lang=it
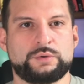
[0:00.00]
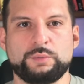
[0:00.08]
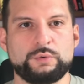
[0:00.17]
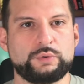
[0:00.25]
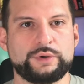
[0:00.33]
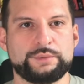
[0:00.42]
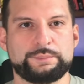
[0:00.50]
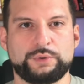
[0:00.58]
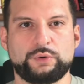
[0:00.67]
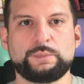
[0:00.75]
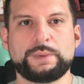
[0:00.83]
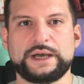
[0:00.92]
Comunque non
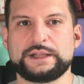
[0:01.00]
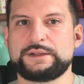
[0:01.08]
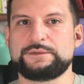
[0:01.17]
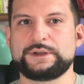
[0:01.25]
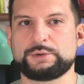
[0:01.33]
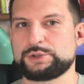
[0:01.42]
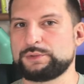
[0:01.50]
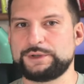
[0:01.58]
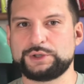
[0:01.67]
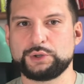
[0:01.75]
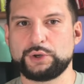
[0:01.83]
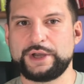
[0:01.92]
preoccupatevi, questo
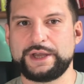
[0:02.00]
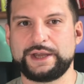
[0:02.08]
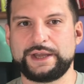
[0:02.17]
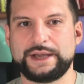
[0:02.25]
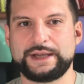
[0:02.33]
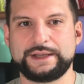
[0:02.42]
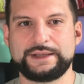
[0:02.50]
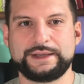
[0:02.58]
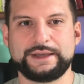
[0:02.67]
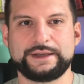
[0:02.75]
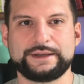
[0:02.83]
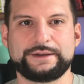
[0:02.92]
video è
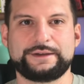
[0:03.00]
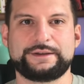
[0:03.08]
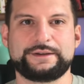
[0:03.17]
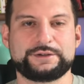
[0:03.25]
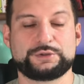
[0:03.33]
anche, eh,